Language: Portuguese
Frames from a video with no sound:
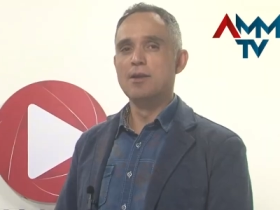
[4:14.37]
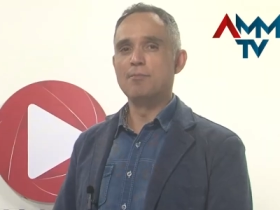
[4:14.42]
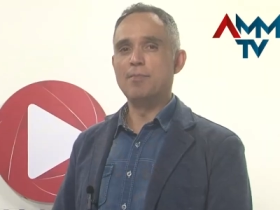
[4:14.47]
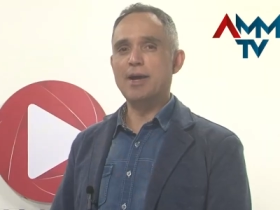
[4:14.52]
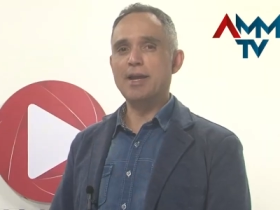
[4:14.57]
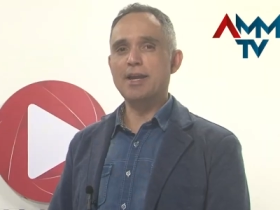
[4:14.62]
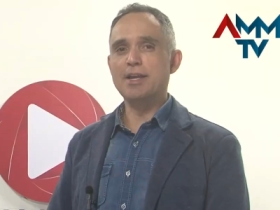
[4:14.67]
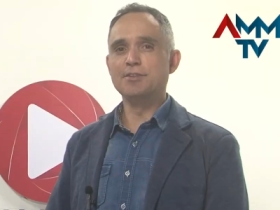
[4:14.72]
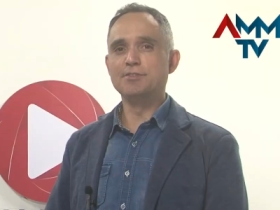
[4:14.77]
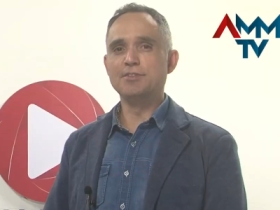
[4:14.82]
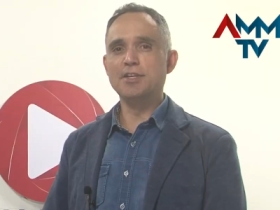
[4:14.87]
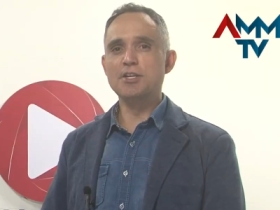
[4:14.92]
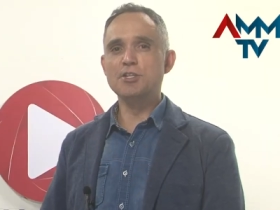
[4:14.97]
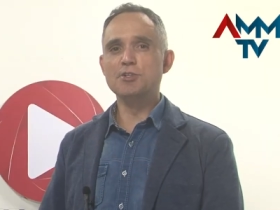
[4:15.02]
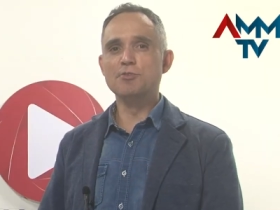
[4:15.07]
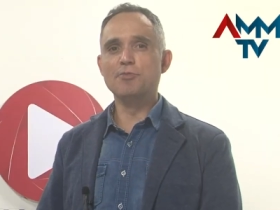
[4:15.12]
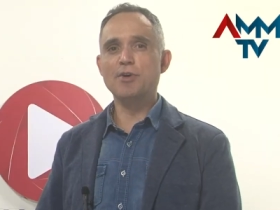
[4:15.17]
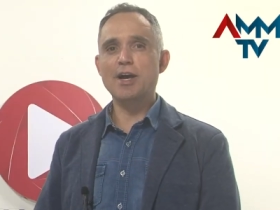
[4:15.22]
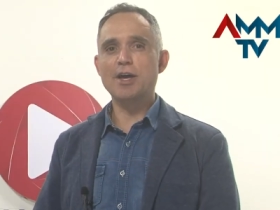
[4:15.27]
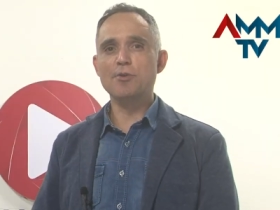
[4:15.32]
Para
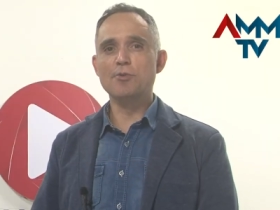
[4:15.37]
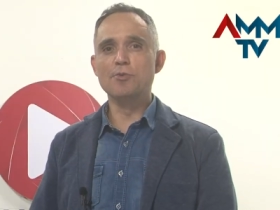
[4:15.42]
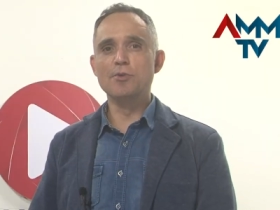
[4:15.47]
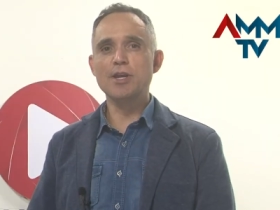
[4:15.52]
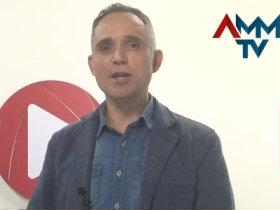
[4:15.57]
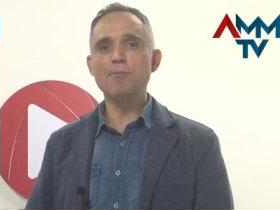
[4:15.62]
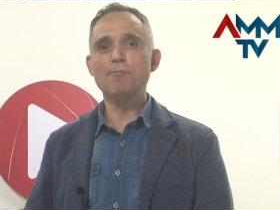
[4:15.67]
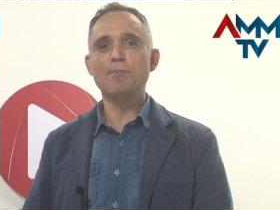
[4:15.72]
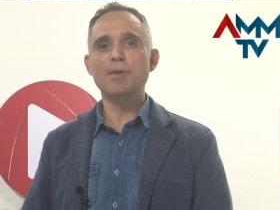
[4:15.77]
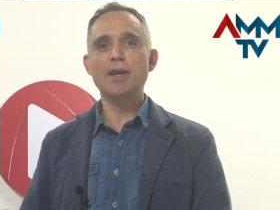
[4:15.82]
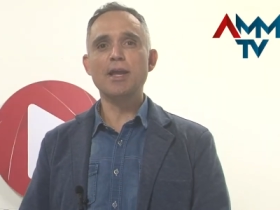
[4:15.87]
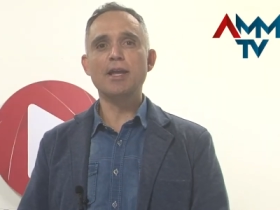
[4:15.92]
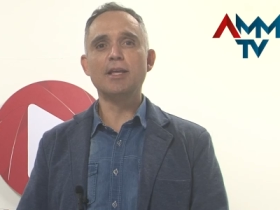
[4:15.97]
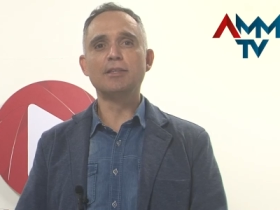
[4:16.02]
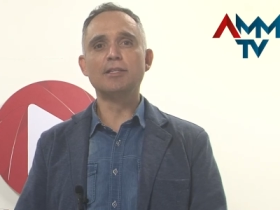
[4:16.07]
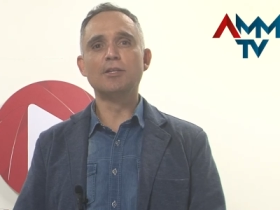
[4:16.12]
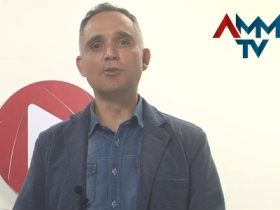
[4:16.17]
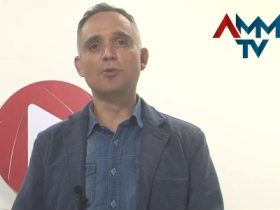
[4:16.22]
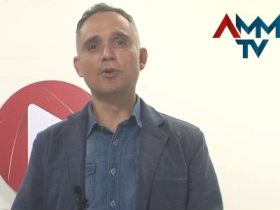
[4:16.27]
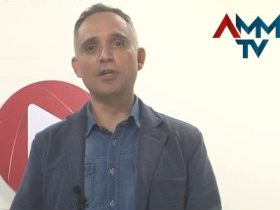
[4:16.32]
incentivar o
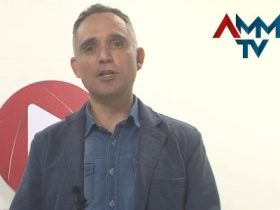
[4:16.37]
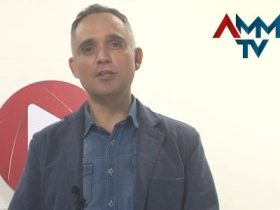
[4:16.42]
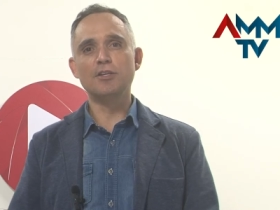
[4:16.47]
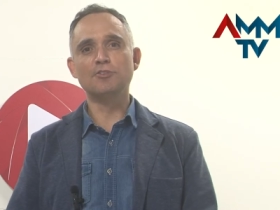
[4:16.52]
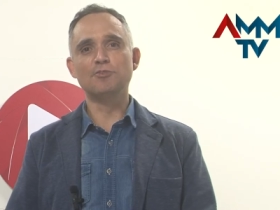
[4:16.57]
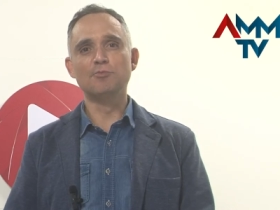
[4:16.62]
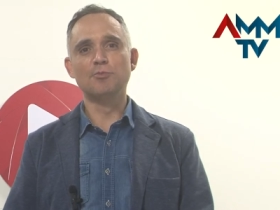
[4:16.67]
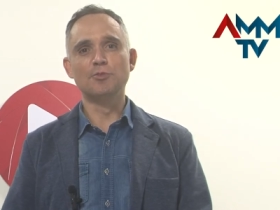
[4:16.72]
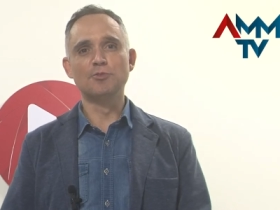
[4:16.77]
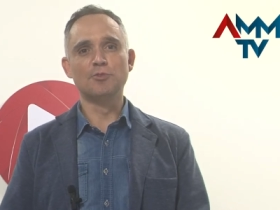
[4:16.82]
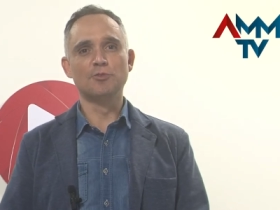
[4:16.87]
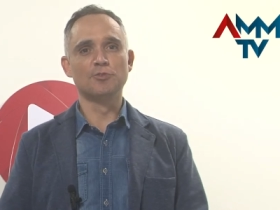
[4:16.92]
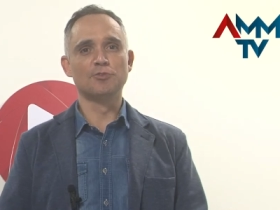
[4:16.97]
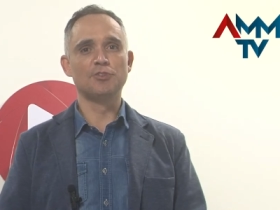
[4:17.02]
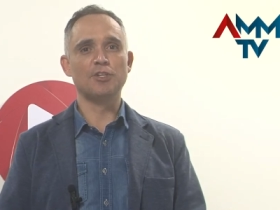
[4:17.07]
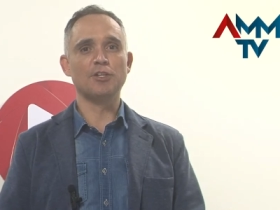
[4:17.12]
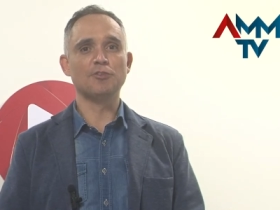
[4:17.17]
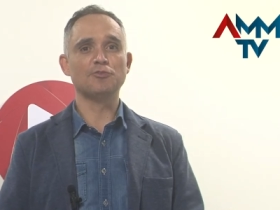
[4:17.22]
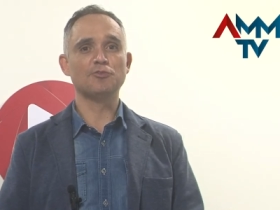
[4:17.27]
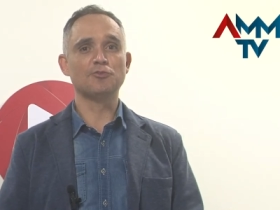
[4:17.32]
empreendedorismo dos
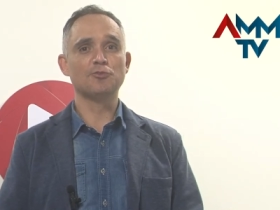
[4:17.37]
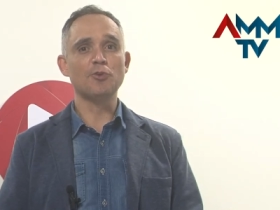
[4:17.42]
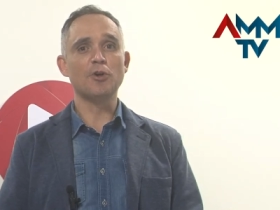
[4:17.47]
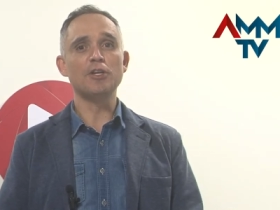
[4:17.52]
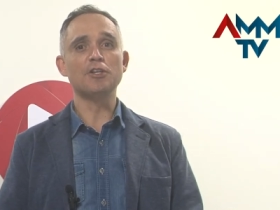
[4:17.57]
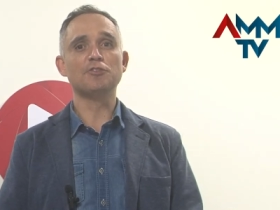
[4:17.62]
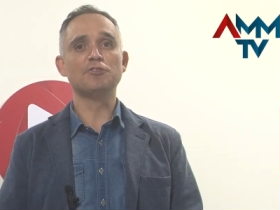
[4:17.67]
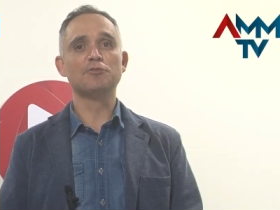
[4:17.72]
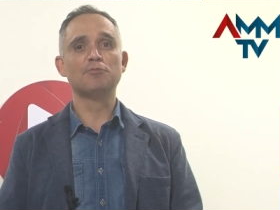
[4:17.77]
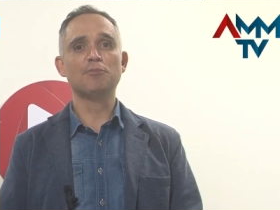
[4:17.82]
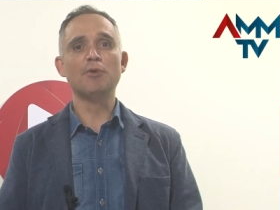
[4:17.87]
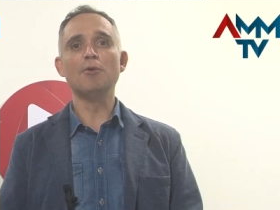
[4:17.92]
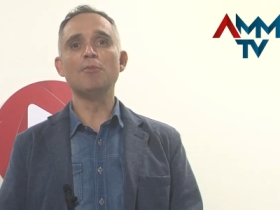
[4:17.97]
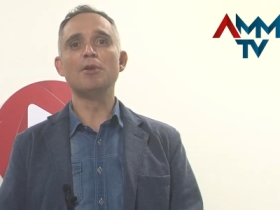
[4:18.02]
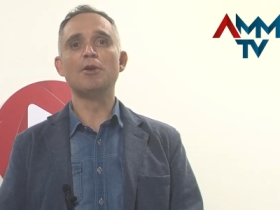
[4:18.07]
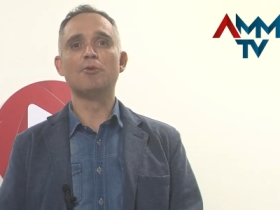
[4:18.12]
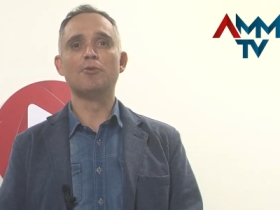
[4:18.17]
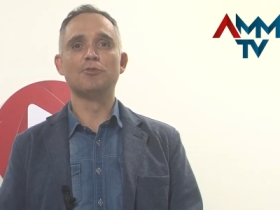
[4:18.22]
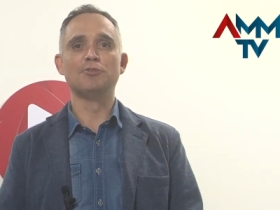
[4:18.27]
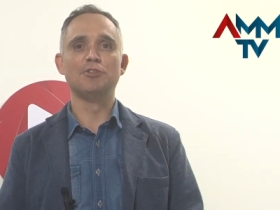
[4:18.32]
gestores
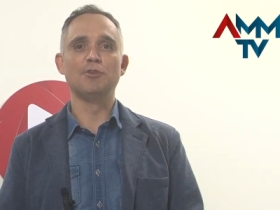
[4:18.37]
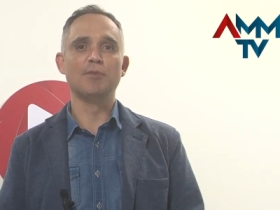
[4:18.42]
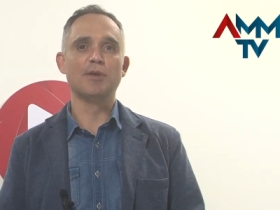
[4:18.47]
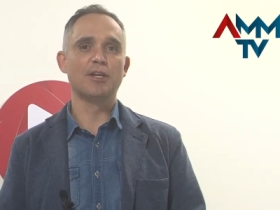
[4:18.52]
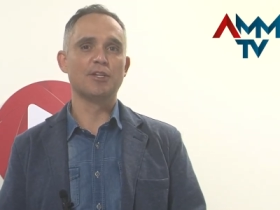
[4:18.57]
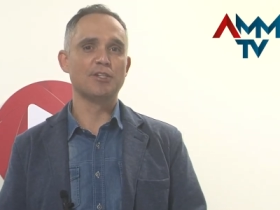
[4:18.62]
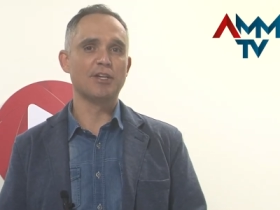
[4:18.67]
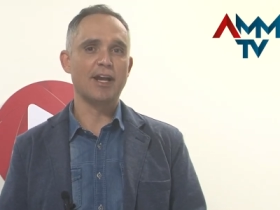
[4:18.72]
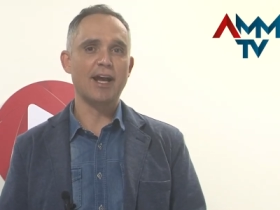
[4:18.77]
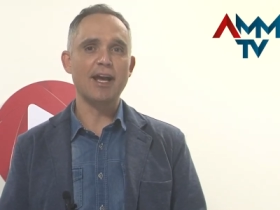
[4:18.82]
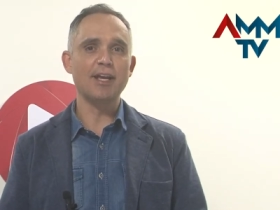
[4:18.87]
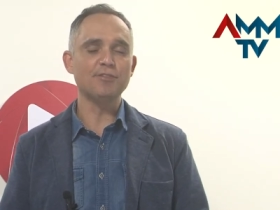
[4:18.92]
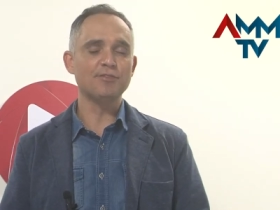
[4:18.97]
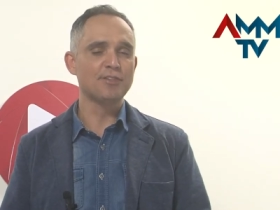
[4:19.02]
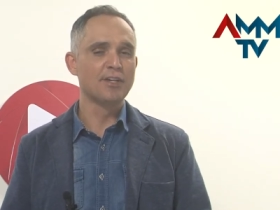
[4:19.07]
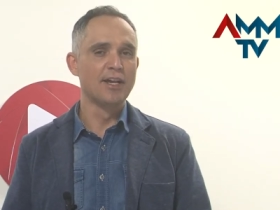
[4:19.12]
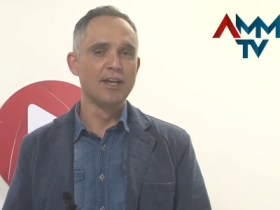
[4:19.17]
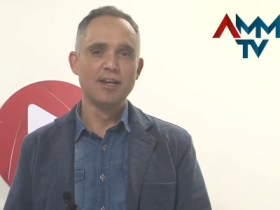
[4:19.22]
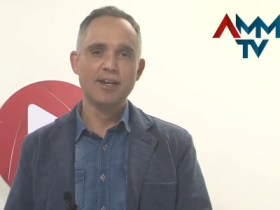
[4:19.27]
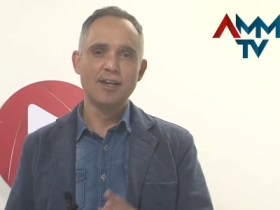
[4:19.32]
públicos de Minas Gerais,
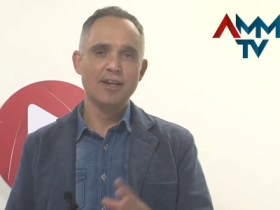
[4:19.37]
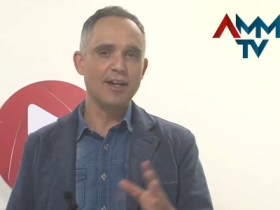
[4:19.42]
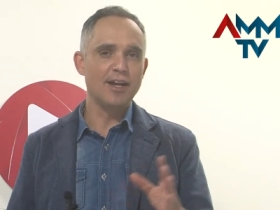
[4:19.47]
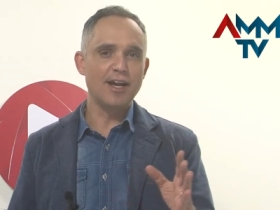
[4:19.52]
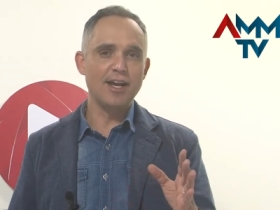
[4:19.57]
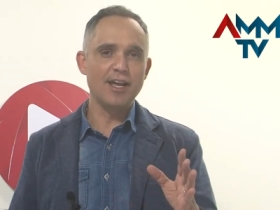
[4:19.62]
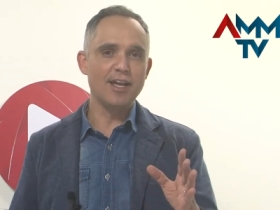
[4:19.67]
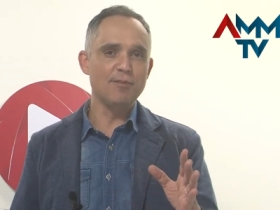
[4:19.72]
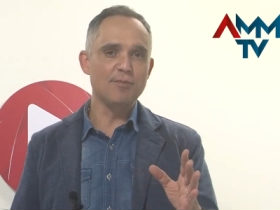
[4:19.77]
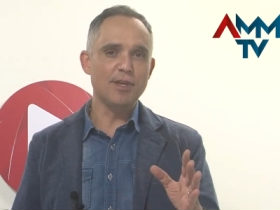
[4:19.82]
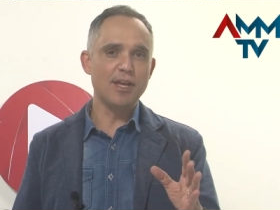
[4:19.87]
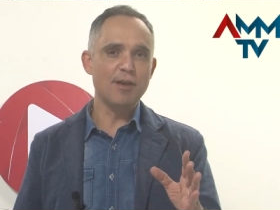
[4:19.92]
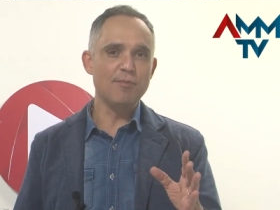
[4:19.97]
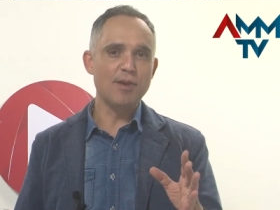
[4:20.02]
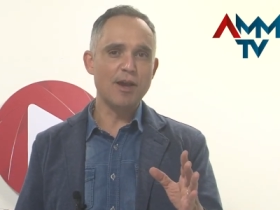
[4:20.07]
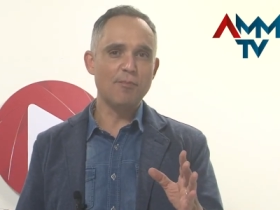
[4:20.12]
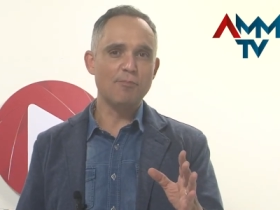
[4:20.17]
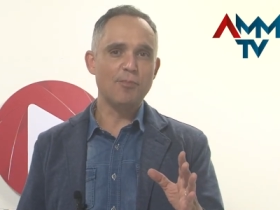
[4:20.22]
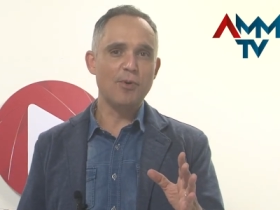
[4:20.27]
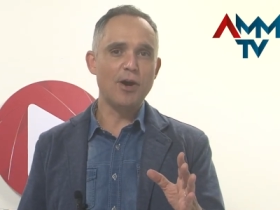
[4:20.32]
a MM
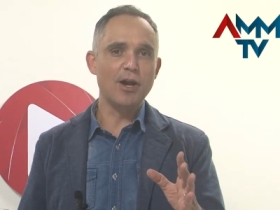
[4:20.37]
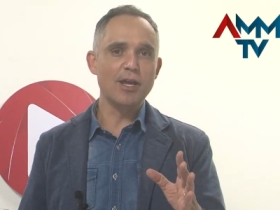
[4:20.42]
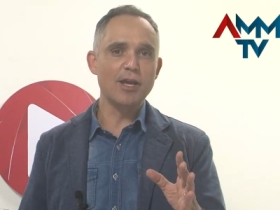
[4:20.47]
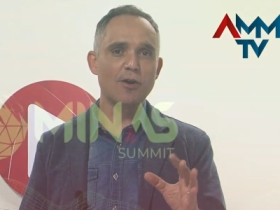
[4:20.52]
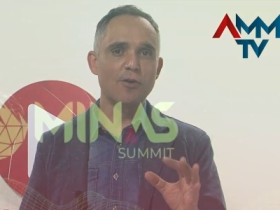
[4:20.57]
apoia